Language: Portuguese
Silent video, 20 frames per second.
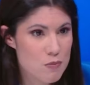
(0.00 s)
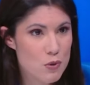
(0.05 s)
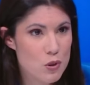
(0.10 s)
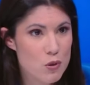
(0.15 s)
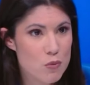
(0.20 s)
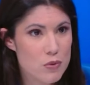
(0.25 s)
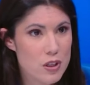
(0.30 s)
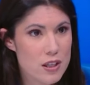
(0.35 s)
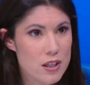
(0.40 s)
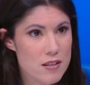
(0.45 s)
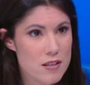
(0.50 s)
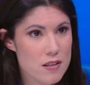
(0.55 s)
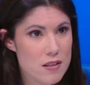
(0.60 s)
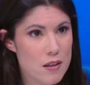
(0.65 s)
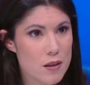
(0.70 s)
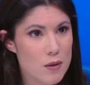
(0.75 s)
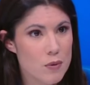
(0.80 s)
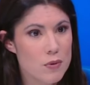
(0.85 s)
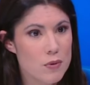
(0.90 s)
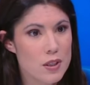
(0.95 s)
uma
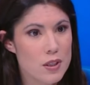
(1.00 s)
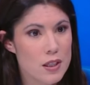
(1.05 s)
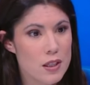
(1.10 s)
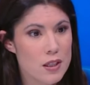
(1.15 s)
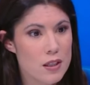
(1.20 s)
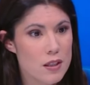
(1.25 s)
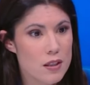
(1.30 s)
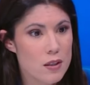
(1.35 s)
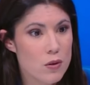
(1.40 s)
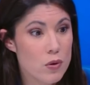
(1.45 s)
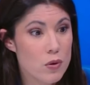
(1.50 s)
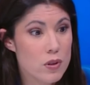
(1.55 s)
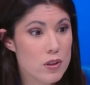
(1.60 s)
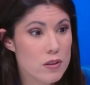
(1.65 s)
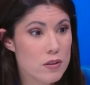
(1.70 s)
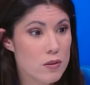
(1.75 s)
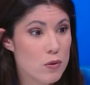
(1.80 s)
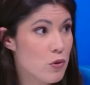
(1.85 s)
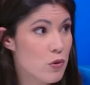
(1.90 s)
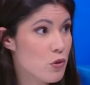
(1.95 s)
comunicação ou
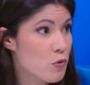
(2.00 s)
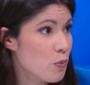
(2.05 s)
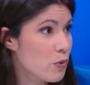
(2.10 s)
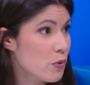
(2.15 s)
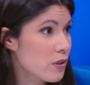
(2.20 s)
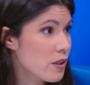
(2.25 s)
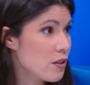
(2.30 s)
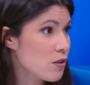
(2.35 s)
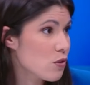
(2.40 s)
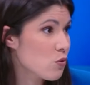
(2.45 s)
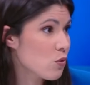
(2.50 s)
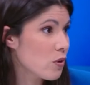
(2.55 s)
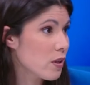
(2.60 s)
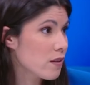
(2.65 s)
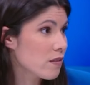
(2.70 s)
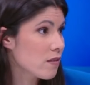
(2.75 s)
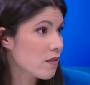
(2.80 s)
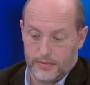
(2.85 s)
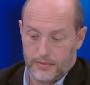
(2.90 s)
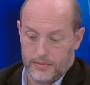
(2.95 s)
que não respondesse
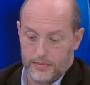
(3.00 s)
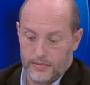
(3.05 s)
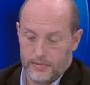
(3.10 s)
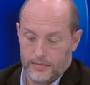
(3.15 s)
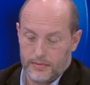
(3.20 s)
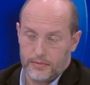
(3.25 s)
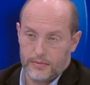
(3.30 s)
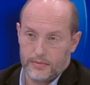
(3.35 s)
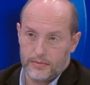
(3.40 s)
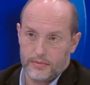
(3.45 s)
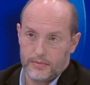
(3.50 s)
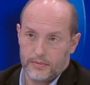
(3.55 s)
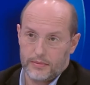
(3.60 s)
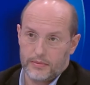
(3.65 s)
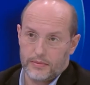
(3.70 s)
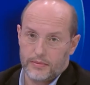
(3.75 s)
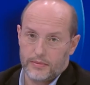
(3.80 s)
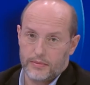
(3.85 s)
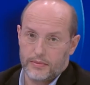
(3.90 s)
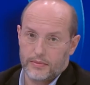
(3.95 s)
durante 30 dias
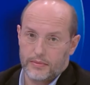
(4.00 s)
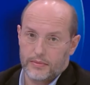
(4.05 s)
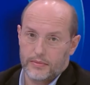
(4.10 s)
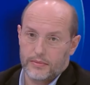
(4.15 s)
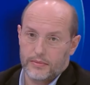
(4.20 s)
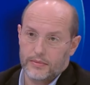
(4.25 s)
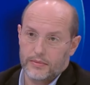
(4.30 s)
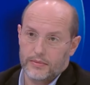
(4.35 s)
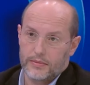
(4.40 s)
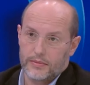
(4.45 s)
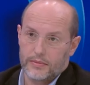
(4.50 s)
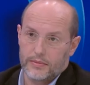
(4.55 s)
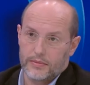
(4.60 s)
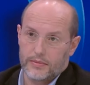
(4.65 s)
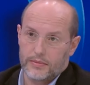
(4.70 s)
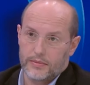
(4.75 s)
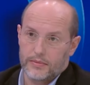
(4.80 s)
poderia ter